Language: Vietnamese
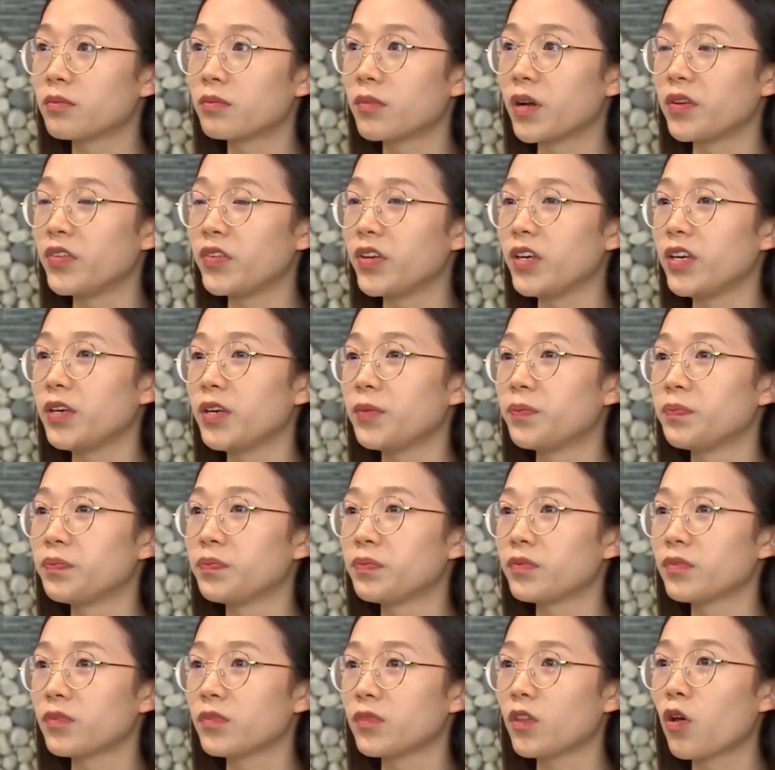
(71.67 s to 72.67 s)
Bởi vì
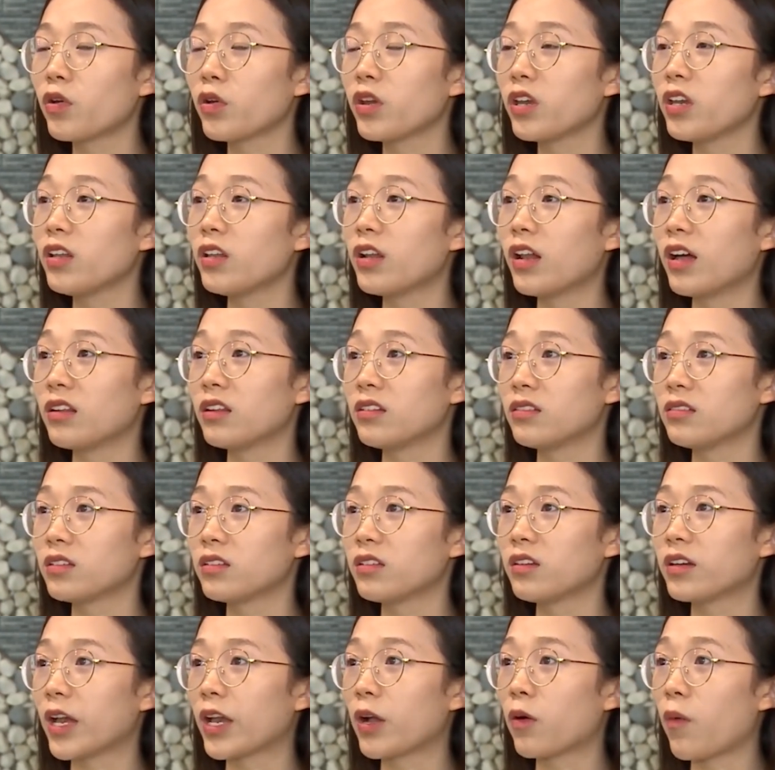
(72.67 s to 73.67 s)
đôi khi là
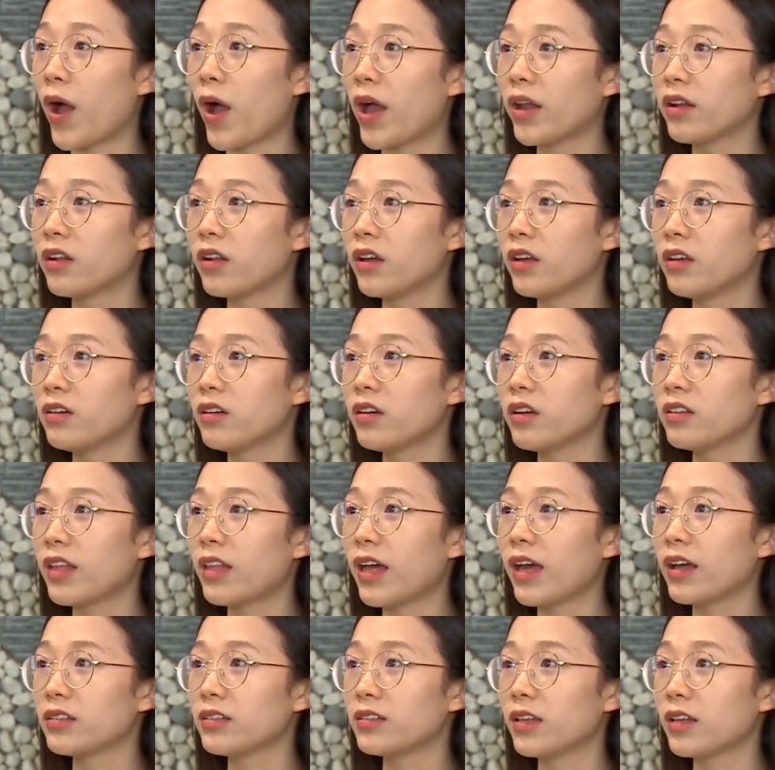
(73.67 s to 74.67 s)
những cái quán đấy người
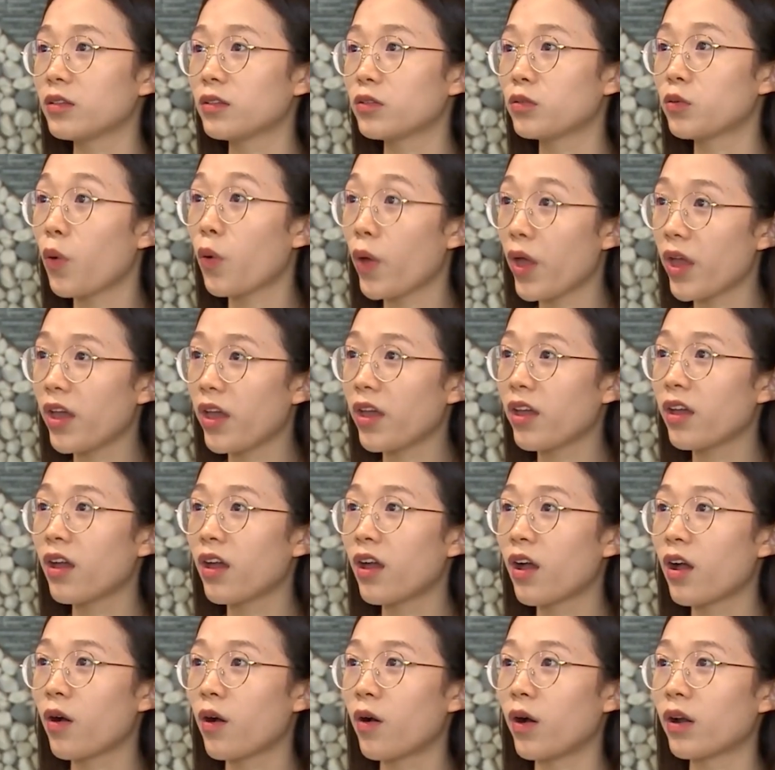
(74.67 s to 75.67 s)
ta sẽ thuê
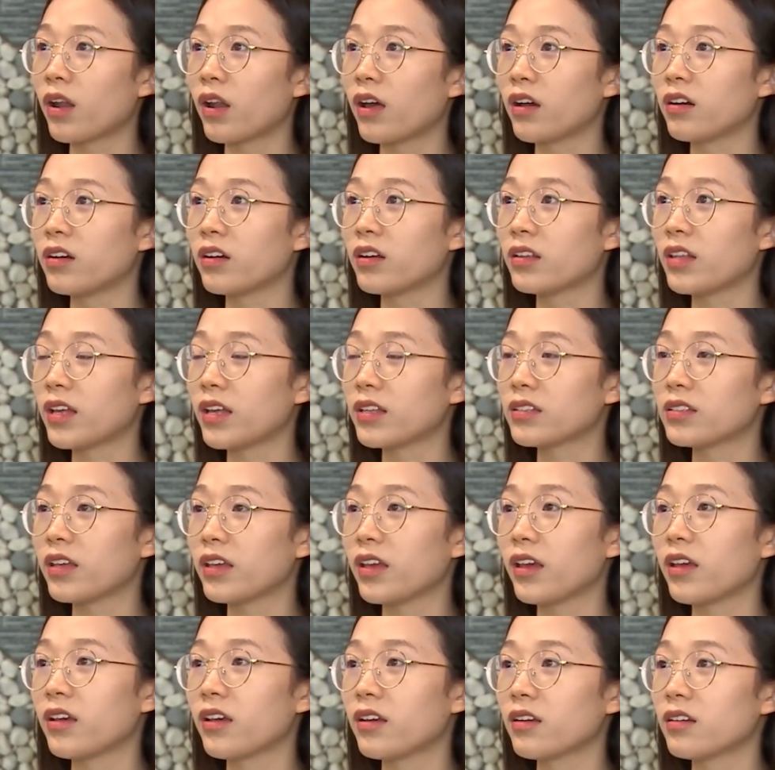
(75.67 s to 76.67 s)
hoặc là người ta
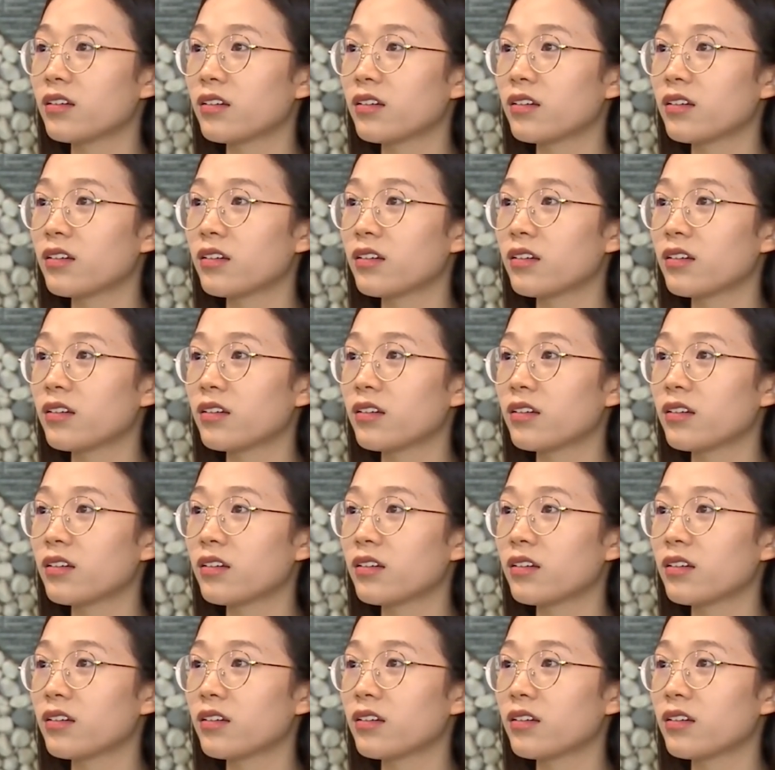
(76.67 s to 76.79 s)
sẽ